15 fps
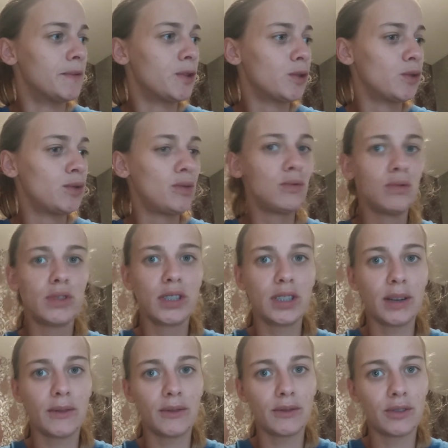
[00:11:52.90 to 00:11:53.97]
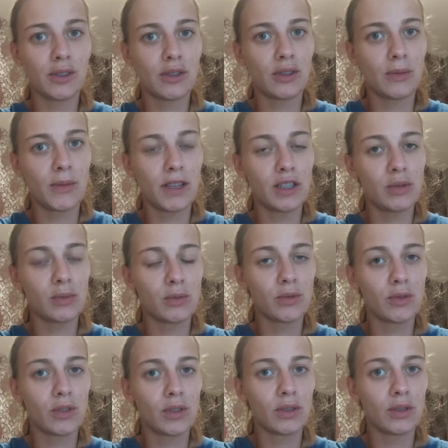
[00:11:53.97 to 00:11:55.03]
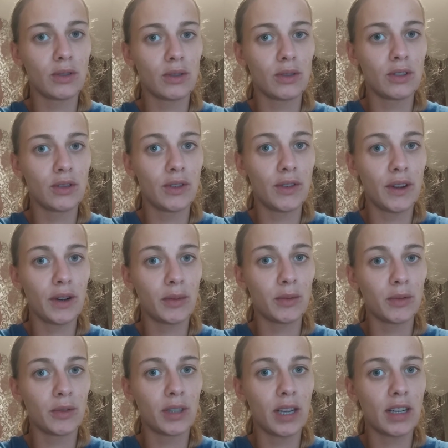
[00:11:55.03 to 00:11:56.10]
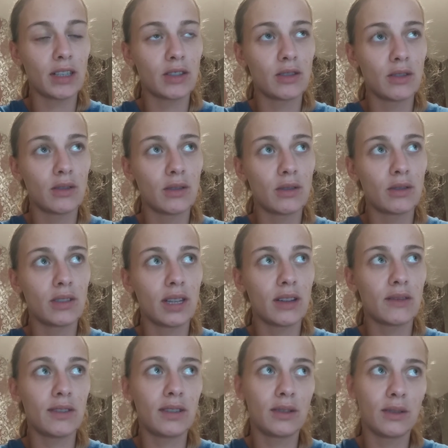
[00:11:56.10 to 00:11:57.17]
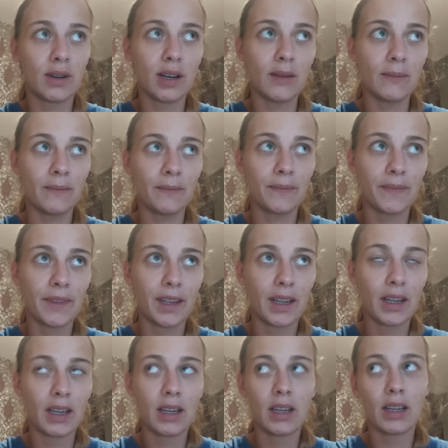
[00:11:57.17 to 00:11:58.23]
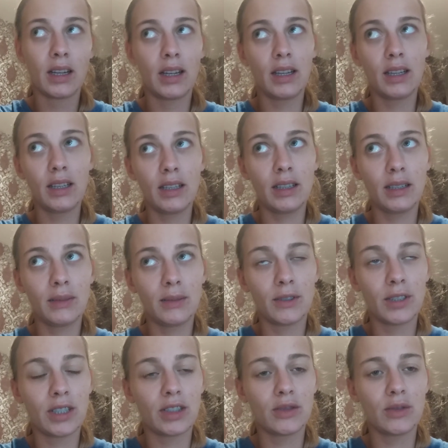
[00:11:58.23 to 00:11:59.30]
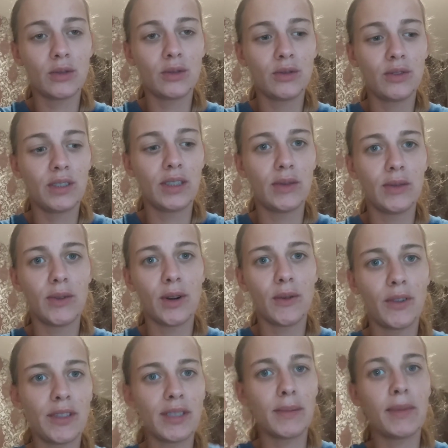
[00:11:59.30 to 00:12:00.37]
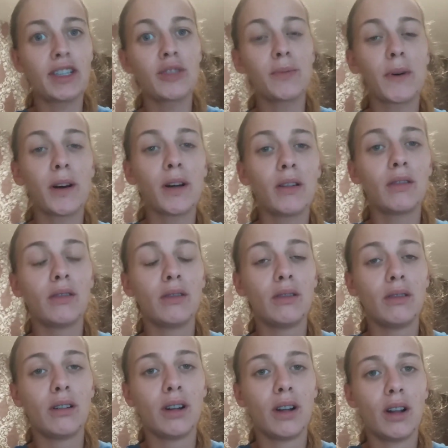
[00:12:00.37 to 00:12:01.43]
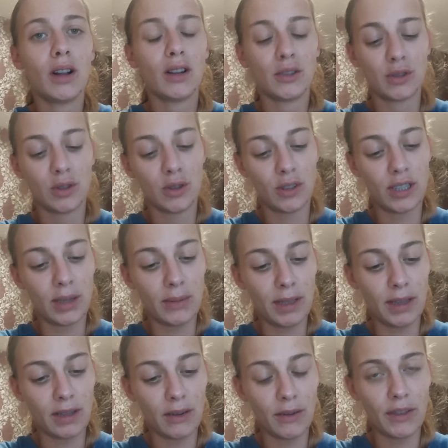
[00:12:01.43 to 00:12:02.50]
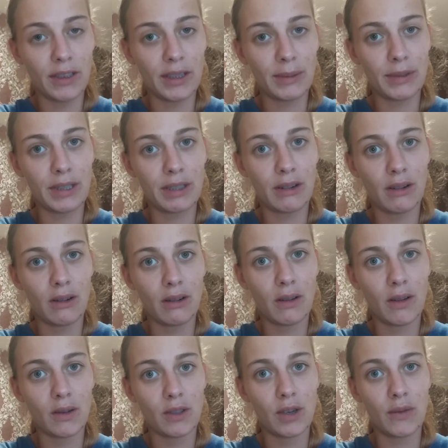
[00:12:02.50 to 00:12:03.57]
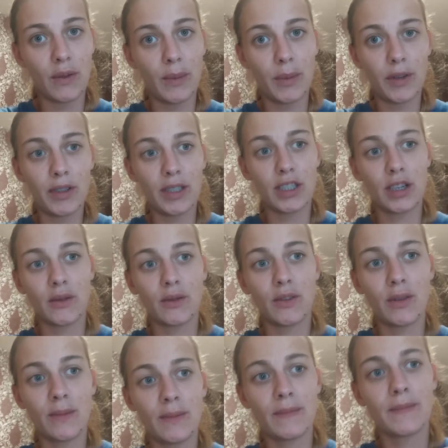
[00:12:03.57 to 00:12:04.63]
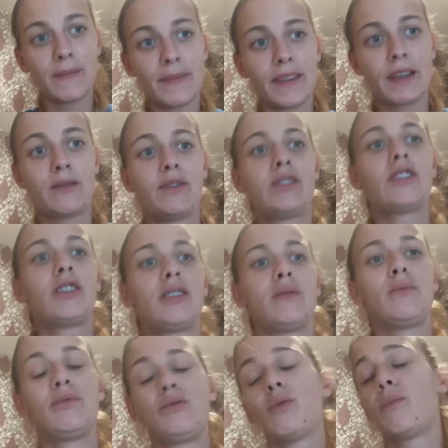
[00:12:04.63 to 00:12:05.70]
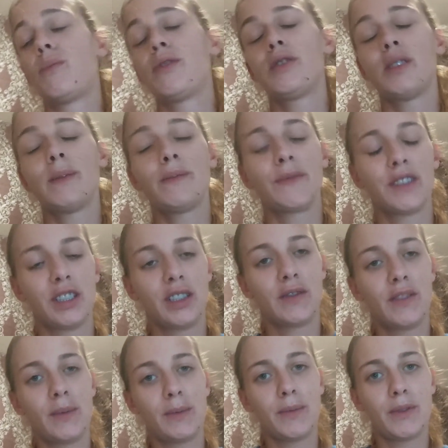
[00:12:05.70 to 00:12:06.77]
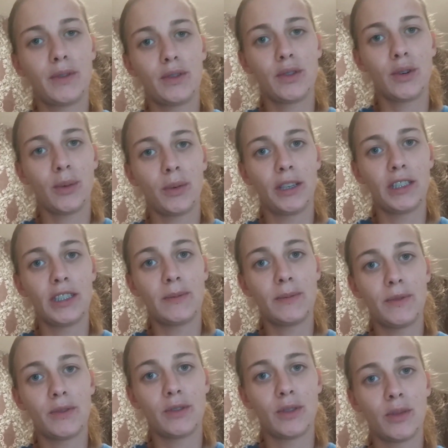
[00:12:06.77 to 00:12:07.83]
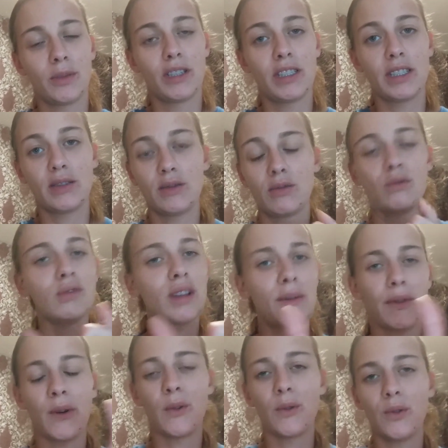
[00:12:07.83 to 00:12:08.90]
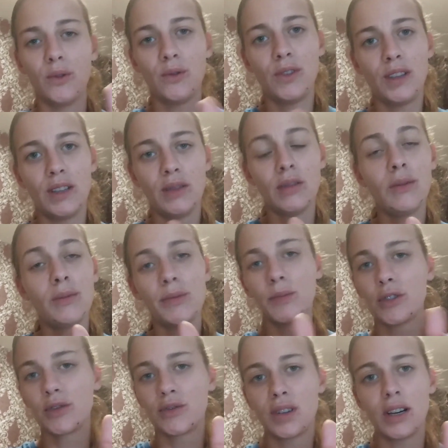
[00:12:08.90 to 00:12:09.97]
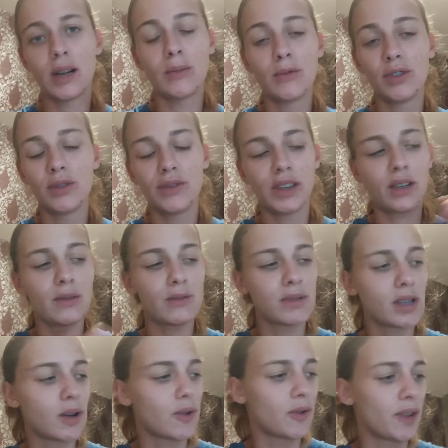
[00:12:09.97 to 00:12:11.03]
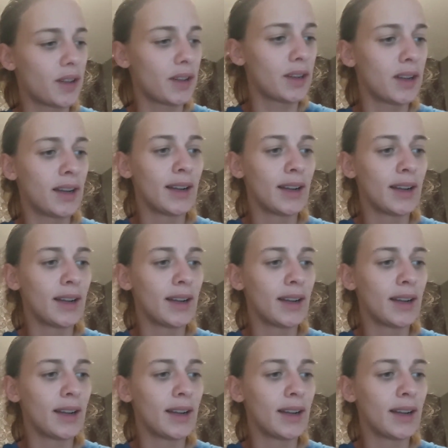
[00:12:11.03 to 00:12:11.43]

donc du coup si ça fonctionne demain je monte je vais faire le montage de cette vidéo là et le montage de l'autre vidéo. fait, ça marche pas. Euh, je le sais maintenant, en fait, c'est parce que euh, j'ai fait pause à chaque fois. En fait, j'ai le bouton pause. Hein. J'ai fait pause, reprise, pause, reprise. Et du coup, ça fait en une vidéo. Et puis moi, je voulais la modifier comme ça, en fait.